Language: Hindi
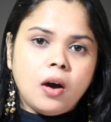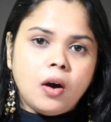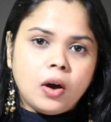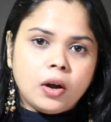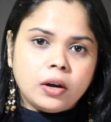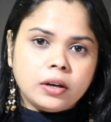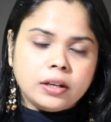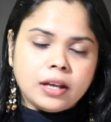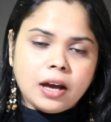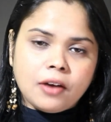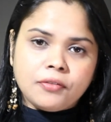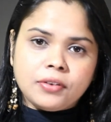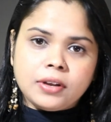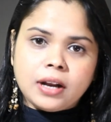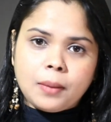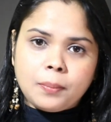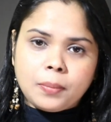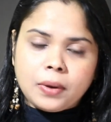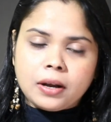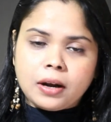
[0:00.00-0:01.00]
और या फिर
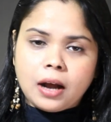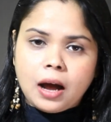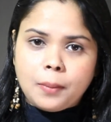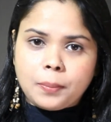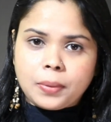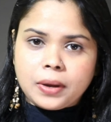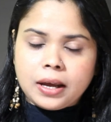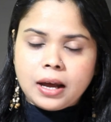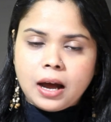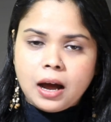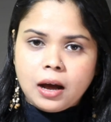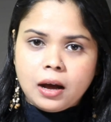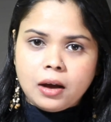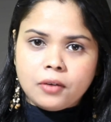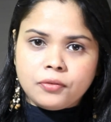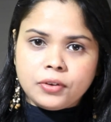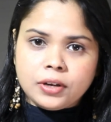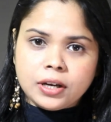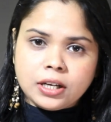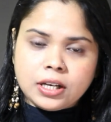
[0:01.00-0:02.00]
आप अगर आपके हाँ
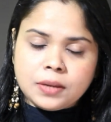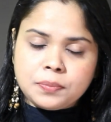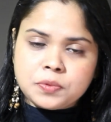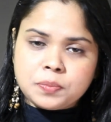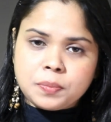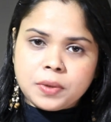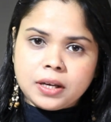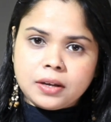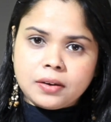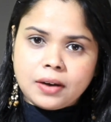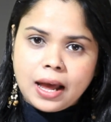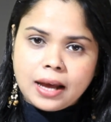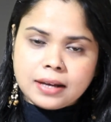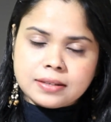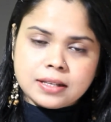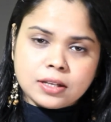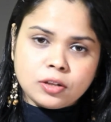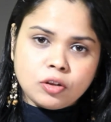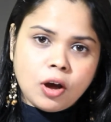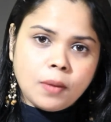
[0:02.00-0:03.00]
फिंगर टिप्स पे
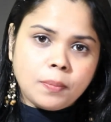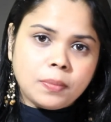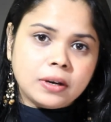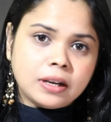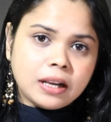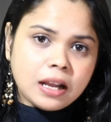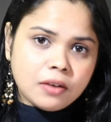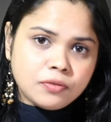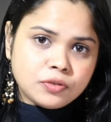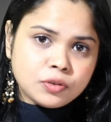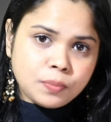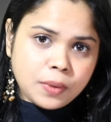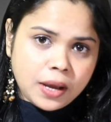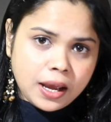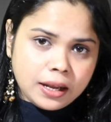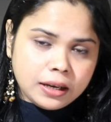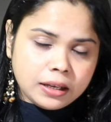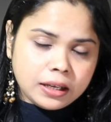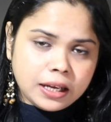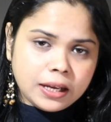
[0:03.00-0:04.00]
क्रैक्स है तो आप ग्लव्स
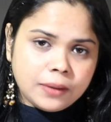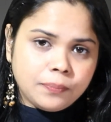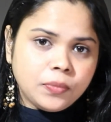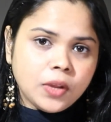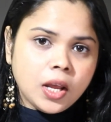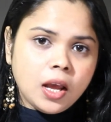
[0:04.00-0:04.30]
पहन के